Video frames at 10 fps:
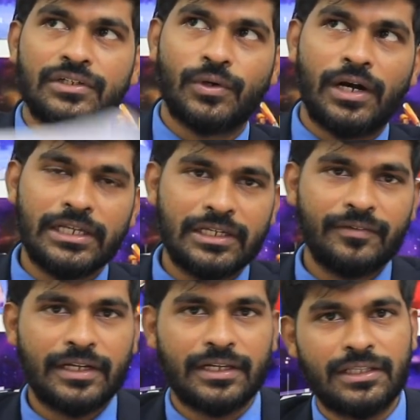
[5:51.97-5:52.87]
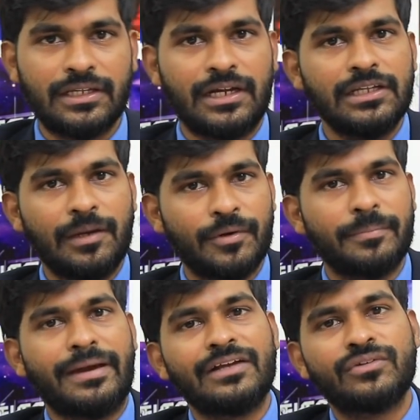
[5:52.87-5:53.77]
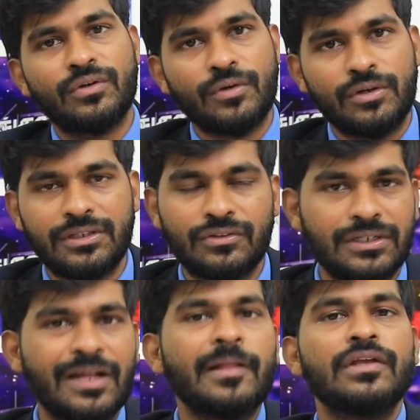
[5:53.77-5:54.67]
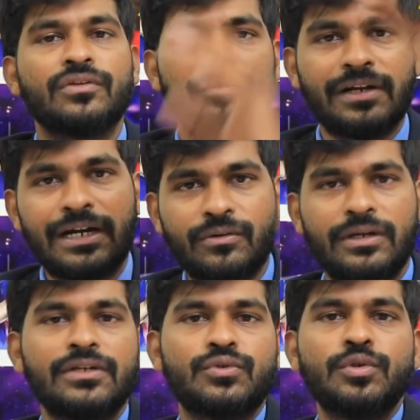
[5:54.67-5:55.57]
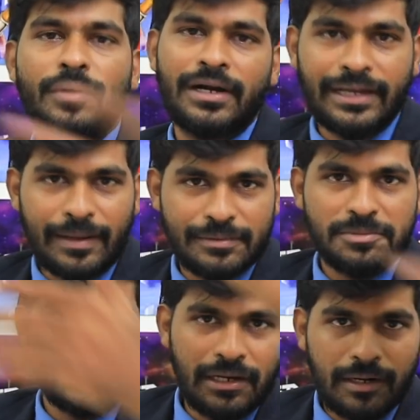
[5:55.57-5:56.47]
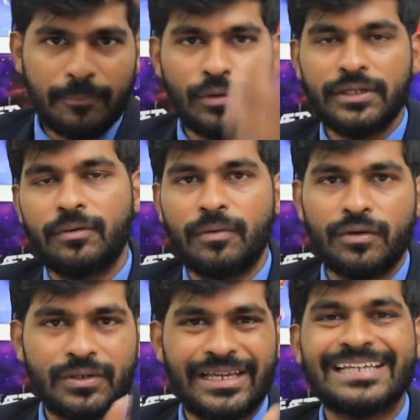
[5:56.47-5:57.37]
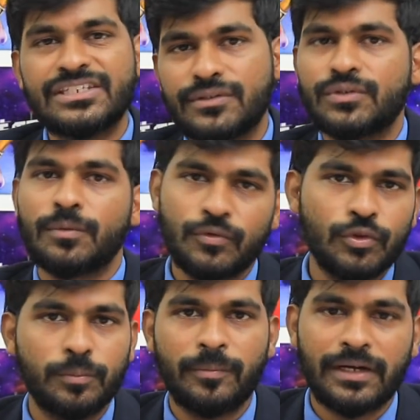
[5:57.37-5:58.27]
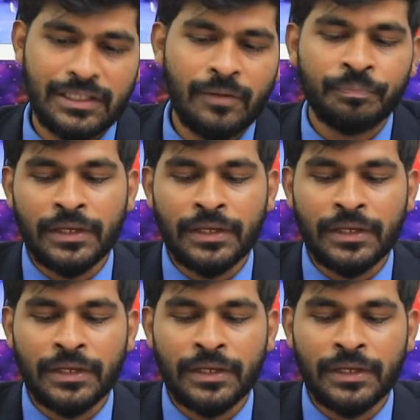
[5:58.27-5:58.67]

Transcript: ஸோ அடிக்க வைக்கிறது அதுக்கப்புறம் மேக்ஸ்வல் கொண்டு வந்து சொல்லிட்டு ஸோ விராட் கோலி இங்கே சூப்பரான கேப்டன்ஸ் பண்ணார் அந்த பவுலிங் பவுலர்ஸோட எக்ஸிகூஷன் ரொம்ப சூப்பராக இருந்து